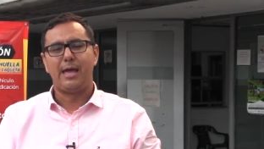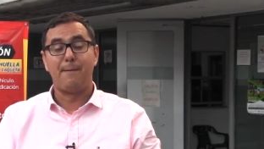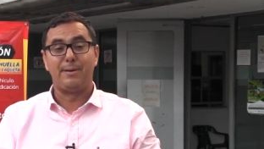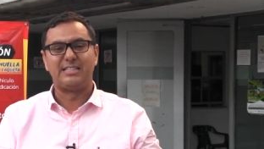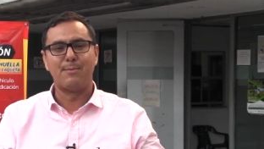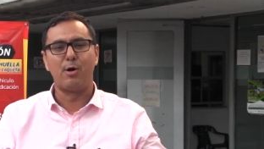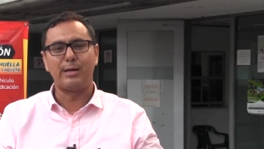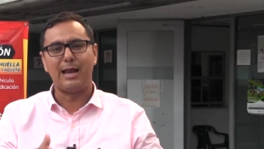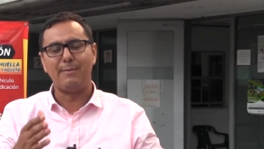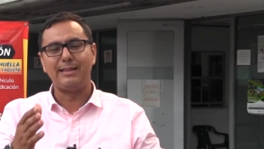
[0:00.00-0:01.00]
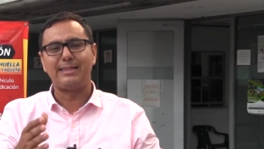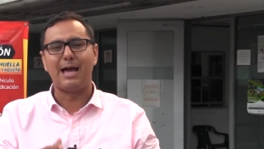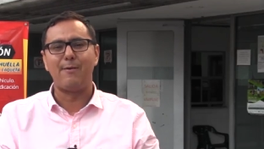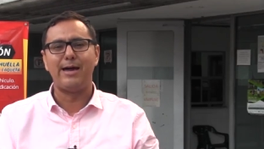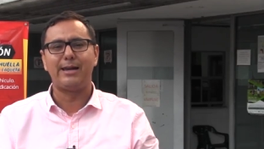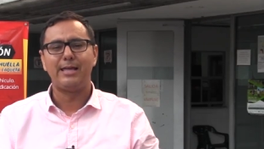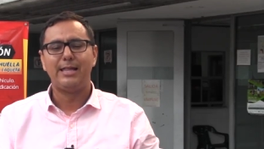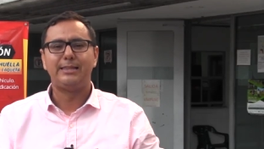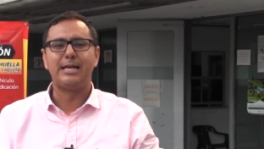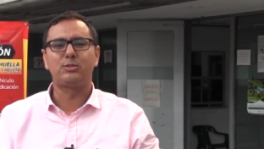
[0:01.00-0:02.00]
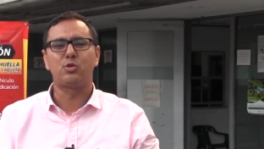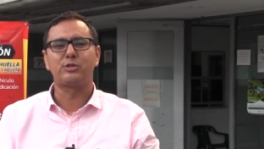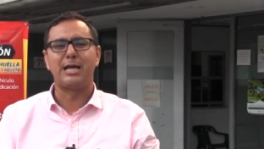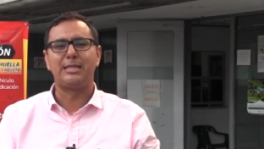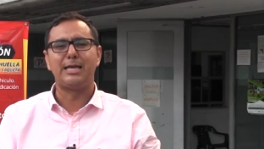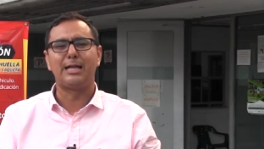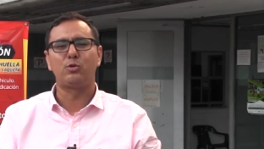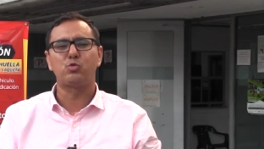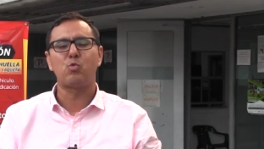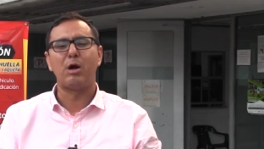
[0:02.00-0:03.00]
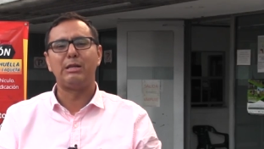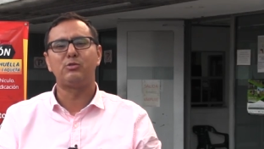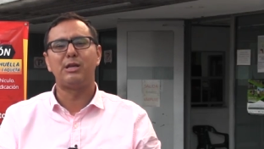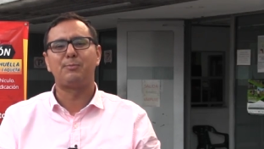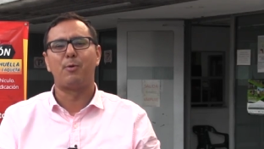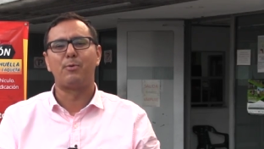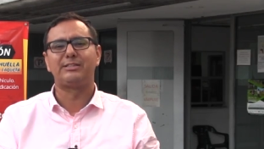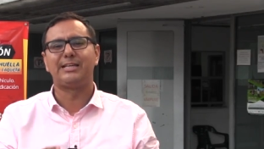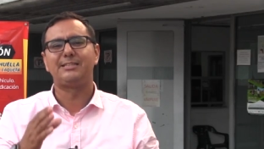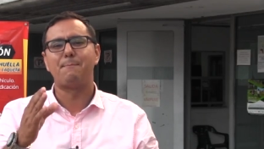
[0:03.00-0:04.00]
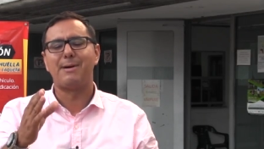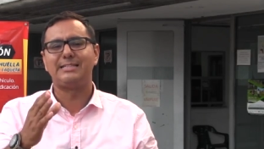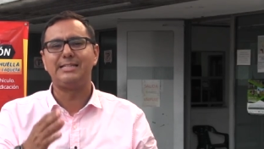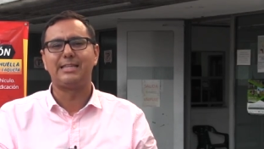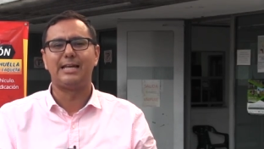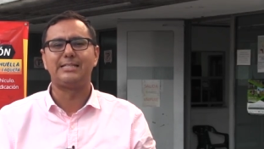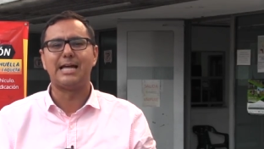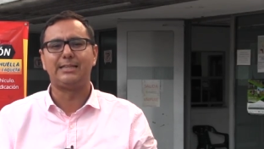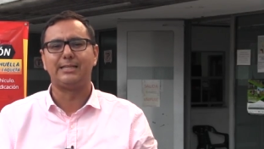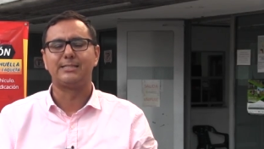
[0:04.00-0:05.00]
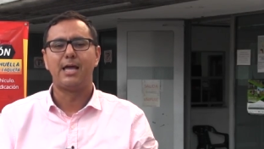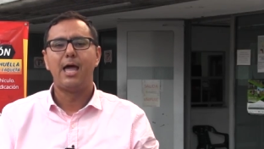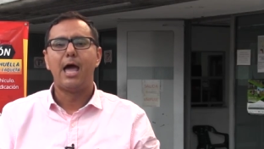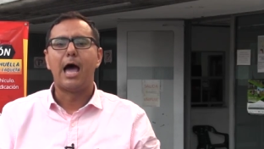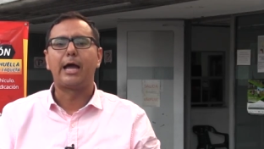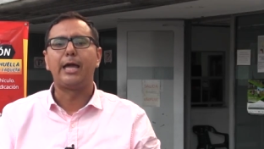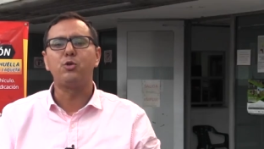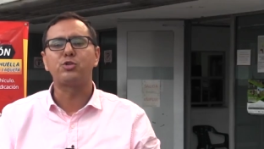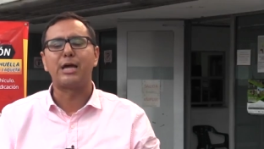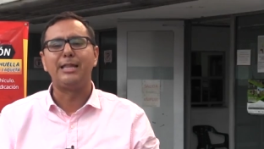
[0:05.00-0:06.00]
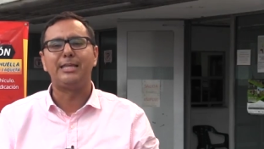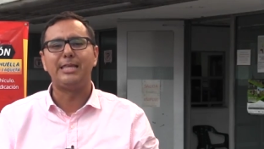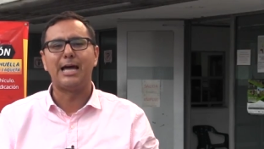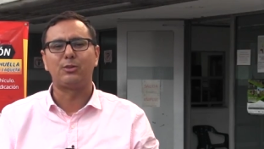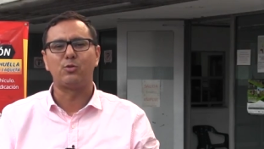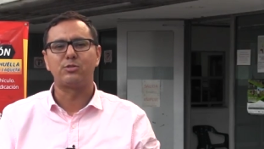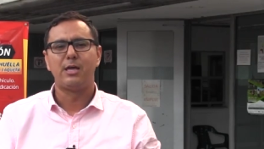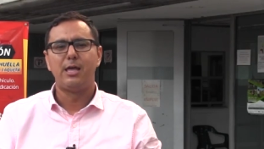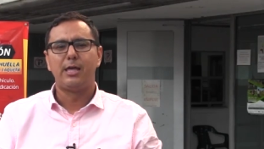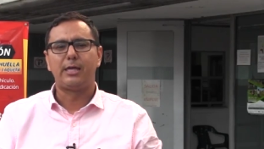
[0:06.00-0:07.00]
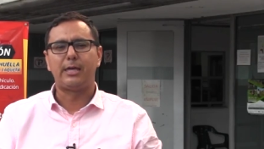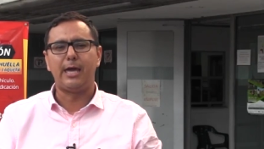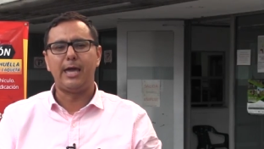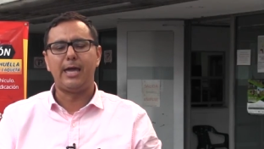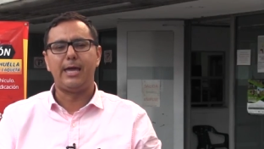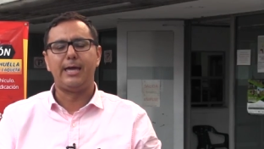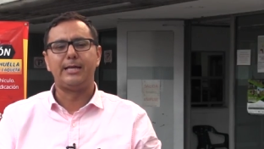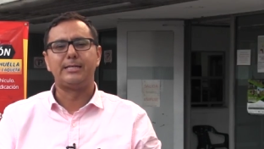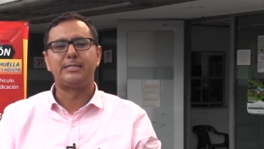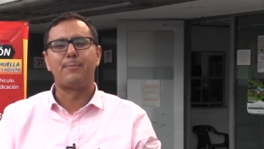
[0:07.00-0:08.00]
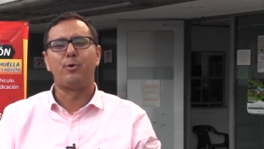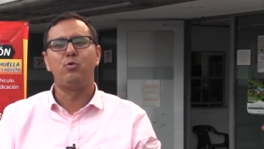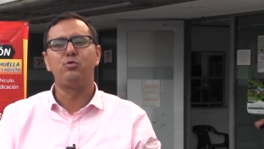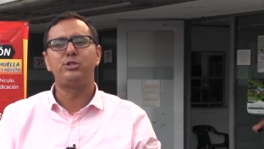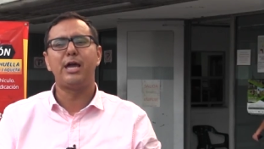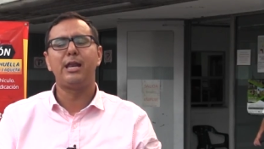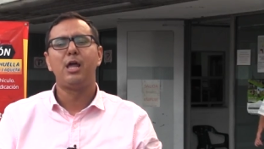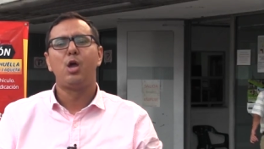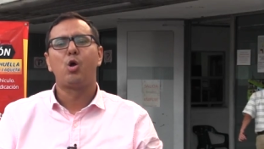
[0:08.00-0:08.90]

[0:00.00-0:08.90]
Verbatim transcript: Empecemos realmente a ver de estos candidatos cuáles son las propuestas más interesantes, aquellos candidatos que eh, se pronuncian